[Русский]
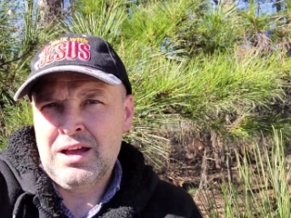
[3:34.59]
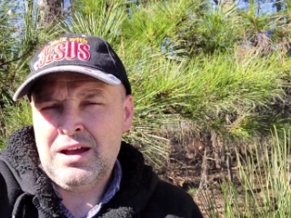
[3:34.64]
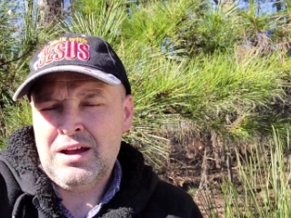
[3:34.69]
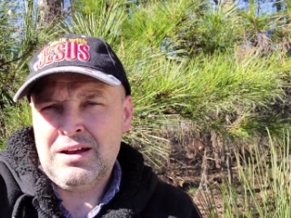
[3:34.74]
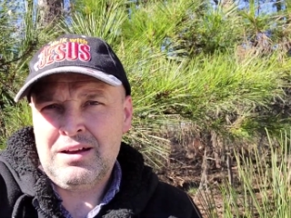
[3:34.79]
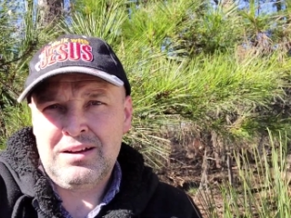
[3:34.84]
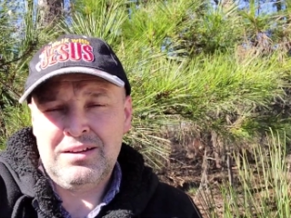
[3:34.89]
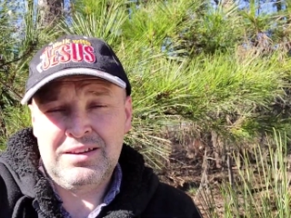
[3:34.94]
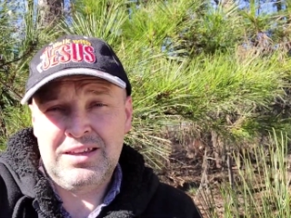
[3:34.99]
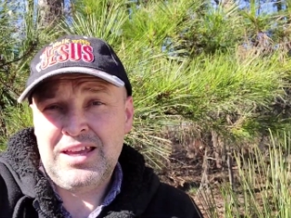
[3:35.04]

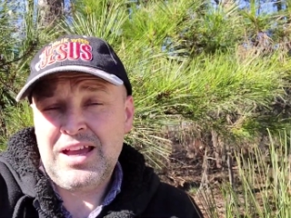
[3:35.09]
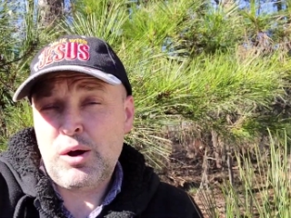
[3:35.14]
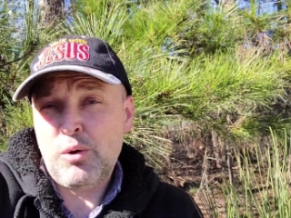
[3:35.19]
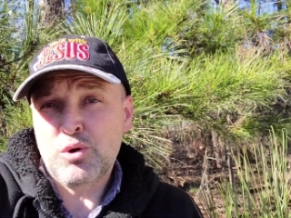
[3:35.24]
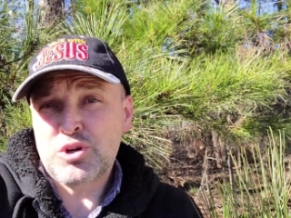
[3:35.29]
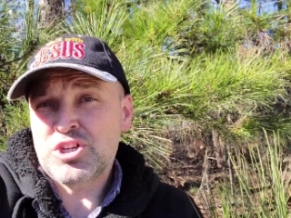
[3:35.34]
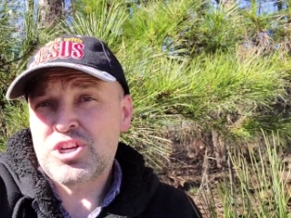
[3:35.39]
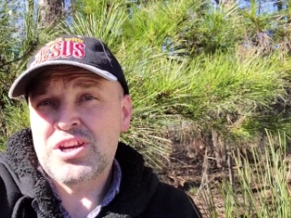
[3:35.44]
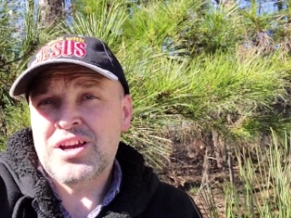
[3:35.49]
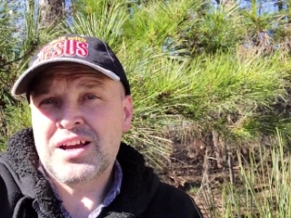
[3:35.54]
А, я
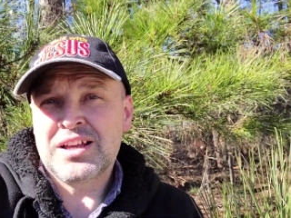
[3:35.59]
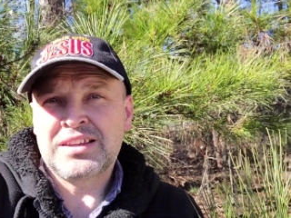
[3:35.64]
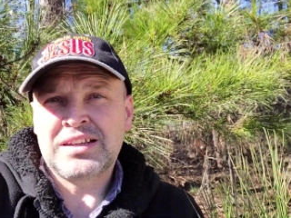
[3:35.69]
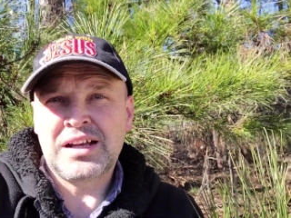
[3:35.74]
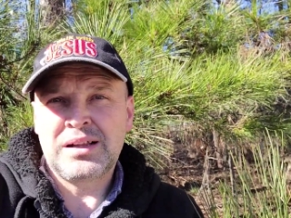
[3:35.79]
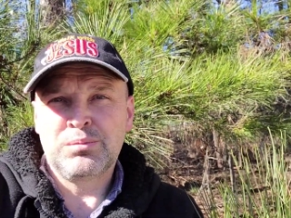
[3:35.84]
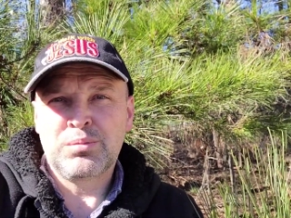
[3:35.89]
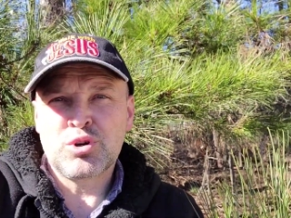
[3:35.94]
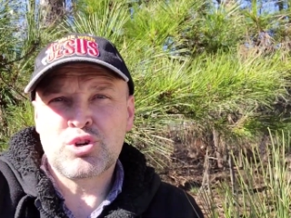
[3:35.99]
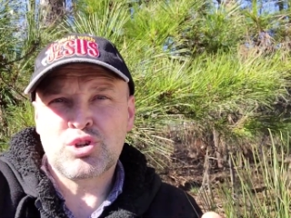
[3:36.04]
очень
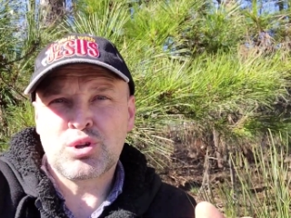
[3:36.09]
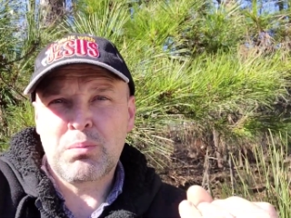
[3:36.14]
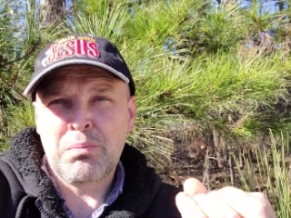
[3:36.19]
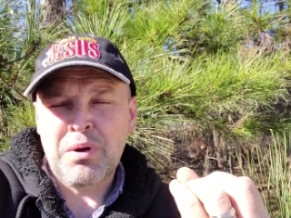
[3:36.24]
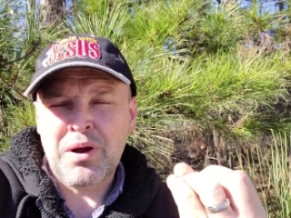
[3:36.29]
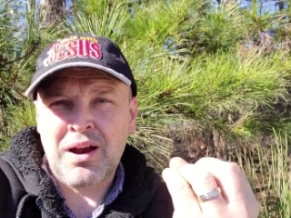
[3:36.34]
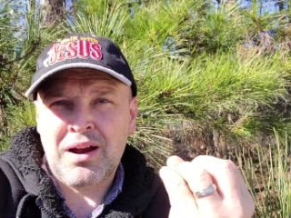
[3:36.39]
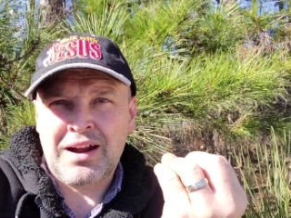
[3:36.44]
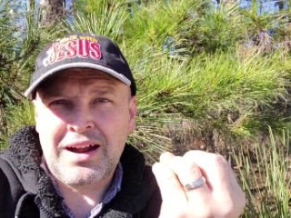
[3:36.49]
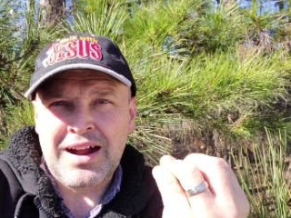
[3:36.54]
хотел бы,
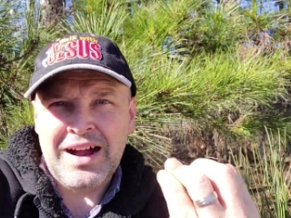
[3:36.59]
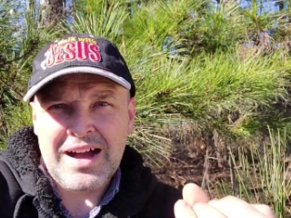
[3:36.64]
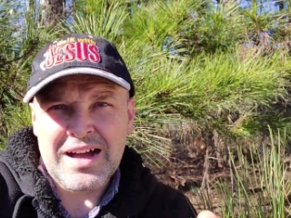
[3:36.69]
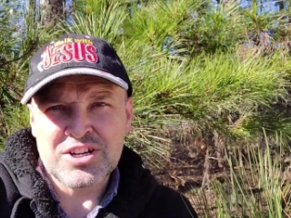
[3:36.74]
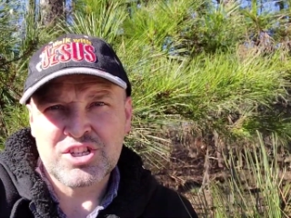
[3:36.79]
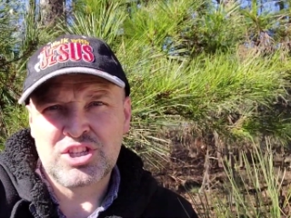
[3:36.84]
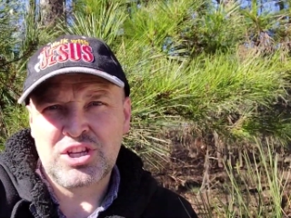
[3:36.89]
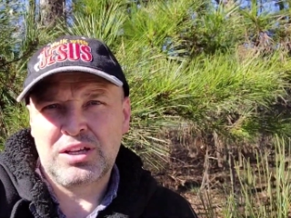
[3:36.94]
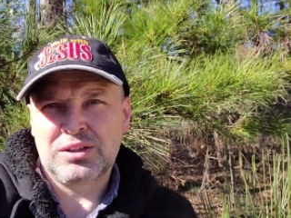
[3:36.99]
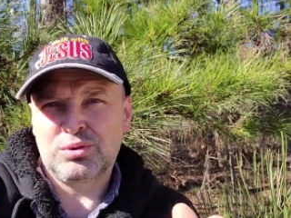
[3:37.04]
чтобы
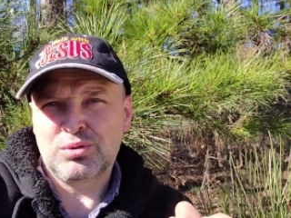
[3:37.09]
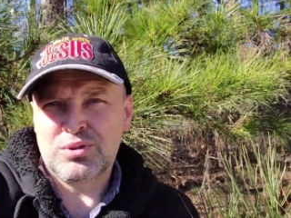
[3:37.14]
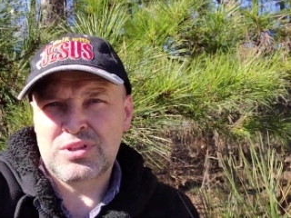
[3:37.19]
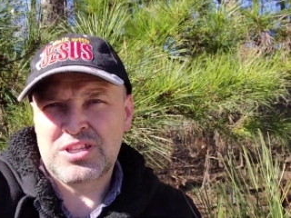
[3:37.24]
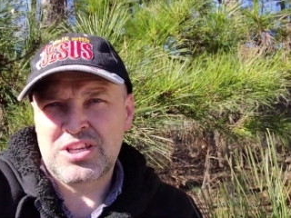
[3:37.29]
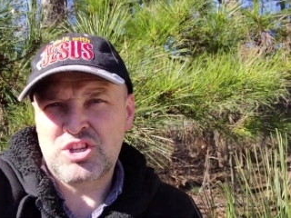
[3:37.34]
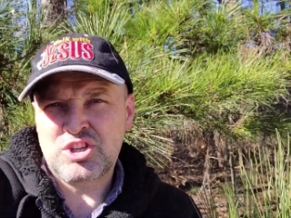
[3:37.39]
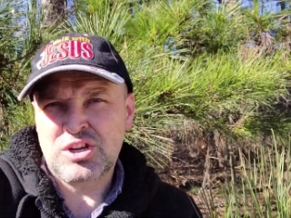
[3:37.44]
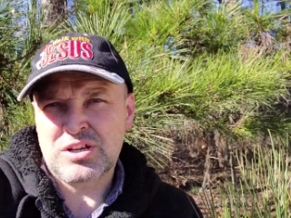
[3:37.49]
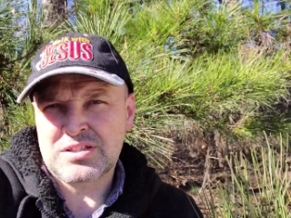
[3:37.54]
каждый, кто
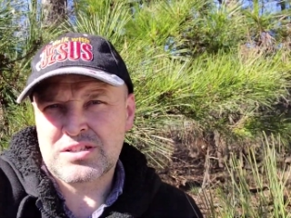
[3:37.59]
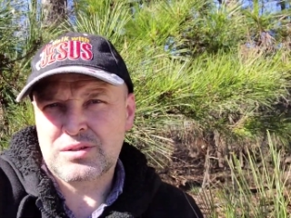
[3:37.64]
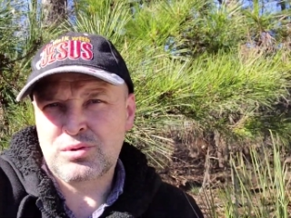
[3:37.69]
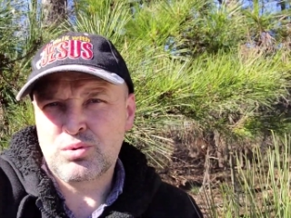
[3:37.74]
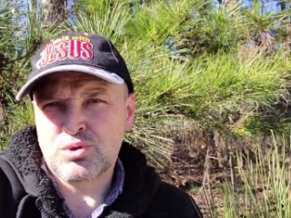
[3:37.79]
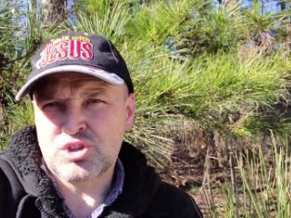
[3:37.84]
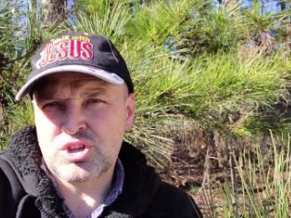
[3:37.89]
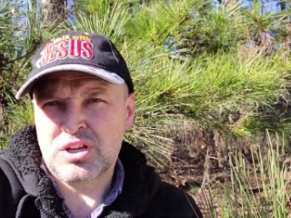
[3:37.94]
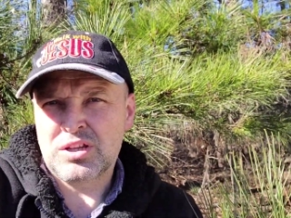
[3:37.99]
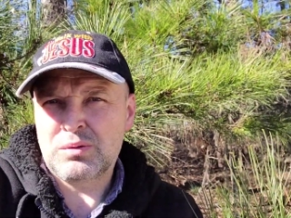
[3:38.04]
сейчас
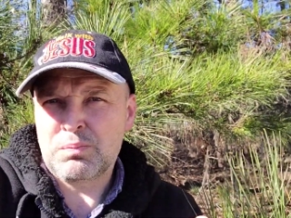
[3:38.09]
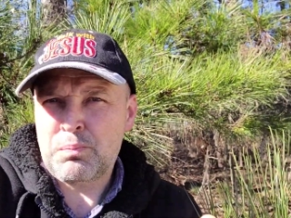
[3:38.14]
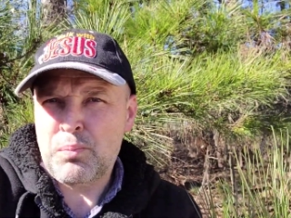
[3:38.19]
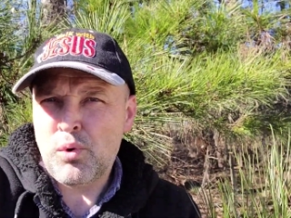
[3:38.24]
слушает,